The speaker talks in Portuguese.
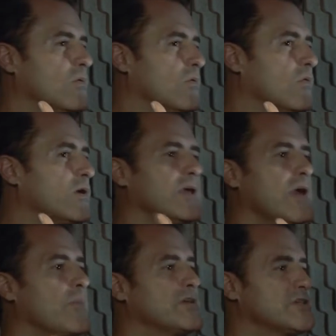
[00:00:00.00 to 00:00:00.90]
o que
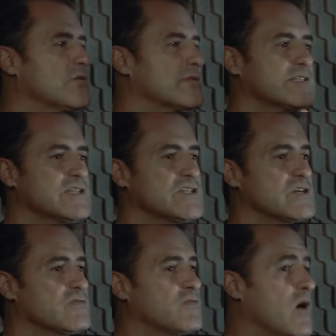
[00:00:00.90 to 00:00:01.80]
realmente acontecia, de
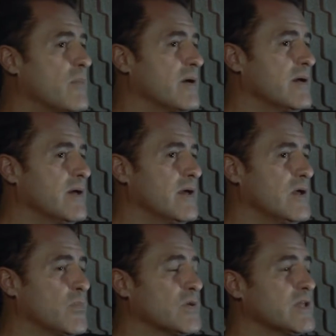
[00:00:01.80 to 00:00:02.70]
que forma
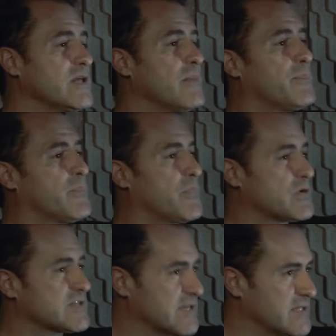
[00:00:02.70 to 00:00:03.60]
eu poderia
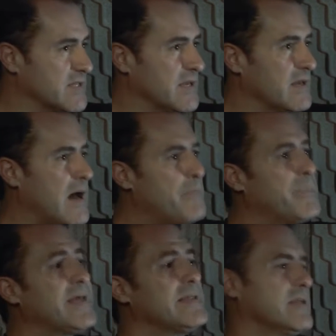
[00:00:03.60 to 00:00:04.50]
proceder,
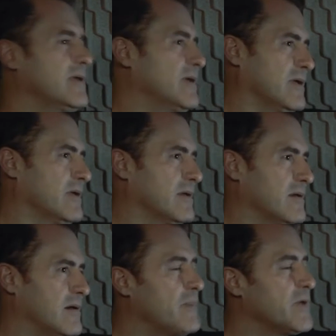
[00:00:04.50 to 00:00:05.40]
aprender
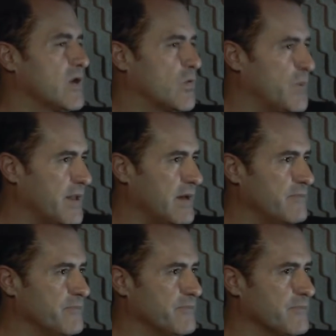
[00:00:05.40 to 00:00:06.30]
a me recuperar.
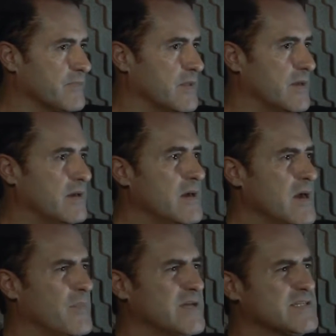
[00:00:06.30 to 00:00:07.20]
Né?
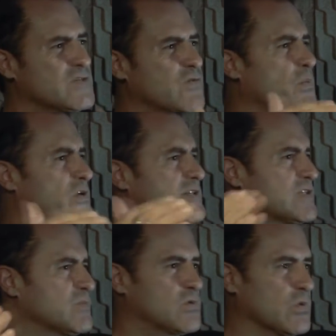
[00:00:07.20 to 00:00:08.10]
Mas isso foi um
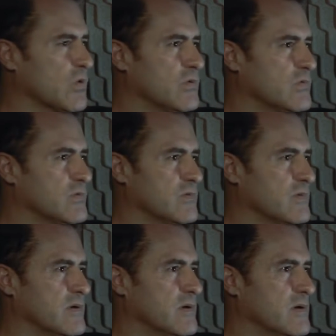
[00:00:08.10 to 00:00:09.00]
processo muito longo.
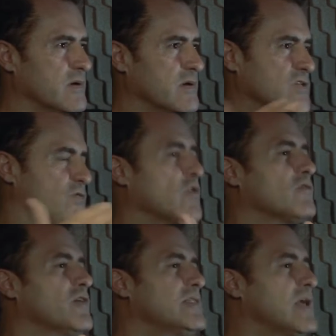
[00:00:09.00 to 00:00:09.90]
Isso foi em
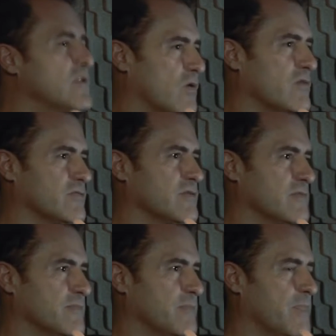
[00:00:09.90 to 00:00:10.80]
99.
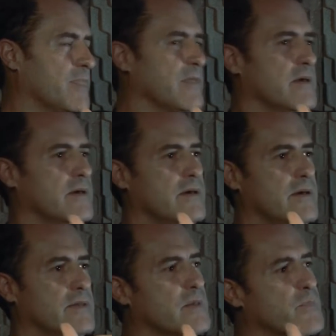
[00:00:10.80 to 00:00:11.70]

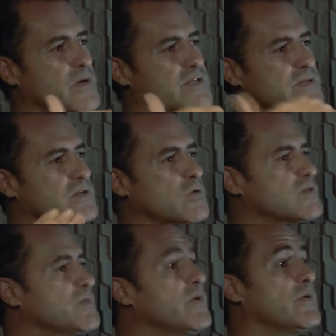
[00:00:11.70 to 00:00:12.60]
É, depois, em
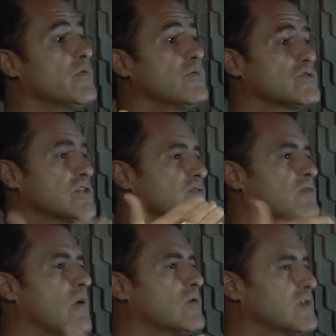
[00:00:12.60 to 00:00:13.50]
2001, eu já tive
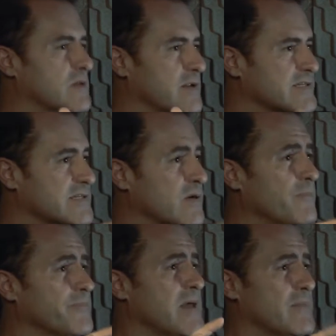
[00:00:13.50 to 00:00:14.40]
uma outra internação,
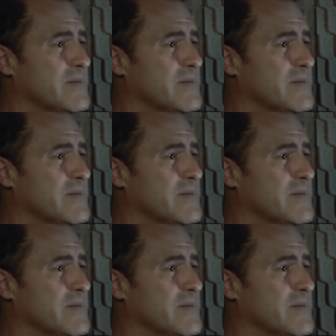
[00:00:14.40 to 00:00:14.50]
mas